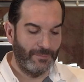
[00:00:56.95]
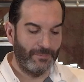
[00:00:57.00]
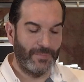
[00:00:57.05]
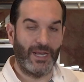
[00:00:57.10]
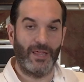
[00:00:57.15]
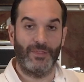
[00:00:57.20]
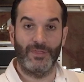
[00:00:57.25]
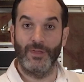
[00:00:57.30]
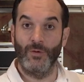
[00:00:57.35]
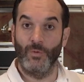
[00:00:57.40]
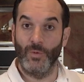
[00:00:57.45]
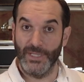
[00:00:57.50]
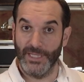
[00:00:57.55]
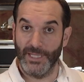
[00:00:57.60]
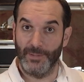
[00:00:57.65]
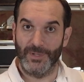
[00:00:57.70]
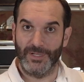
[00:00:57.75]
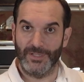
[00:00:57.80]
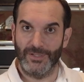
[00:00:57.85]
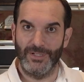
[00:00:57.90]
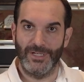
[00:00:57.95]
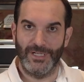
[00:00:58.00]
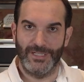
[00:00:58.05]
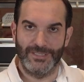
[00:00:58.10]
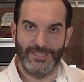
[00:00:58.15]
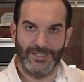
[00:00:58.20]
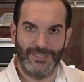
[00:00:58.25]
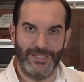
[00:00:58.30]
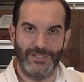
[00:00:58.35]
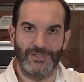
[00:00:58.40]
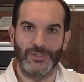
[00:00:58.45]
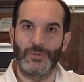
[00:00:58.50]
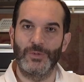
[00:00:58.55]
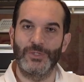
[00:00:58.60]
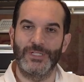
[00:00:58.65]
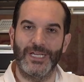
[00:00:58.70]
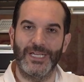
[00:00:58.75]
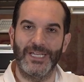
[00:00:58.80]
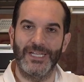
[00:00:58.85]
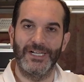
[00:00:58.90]
para 50 personas que
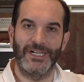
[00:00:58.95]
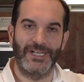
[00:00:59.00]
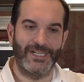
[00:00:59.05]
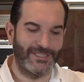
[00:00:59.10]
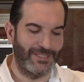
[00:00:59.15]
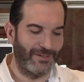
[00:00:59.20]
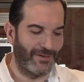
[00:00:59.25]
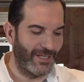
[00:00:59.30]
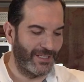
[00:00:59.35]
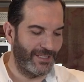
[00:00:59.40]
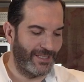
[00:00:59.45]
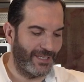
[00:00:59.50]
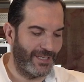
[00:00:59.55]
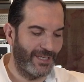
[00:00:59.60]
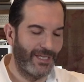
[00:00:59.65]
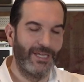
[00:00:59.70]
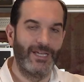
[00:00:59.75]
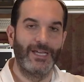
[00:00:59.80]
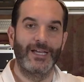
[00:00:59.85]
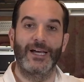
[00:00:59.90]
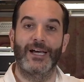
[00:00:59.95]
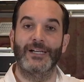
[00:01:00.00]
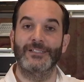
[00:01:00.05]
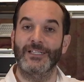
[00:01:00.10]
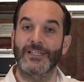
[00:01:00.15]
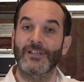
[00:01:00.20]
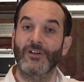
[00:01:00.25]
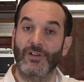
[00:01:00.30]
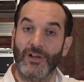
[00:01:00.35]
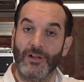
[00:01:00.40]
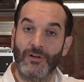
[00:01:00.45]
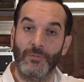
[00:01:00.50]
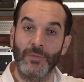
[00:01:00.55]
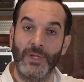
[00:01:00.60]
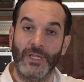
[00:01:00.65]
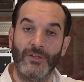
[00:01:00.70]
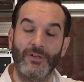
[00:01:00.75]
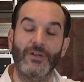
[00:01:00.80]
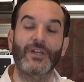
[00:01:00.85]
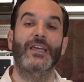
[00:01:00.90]
somos aquí en el restaurante. Así que os
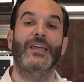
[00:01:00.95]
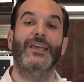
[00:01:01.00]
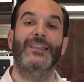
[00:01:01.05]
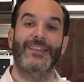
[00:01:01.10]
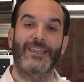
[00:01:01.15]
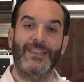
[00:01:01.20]
recomiendo que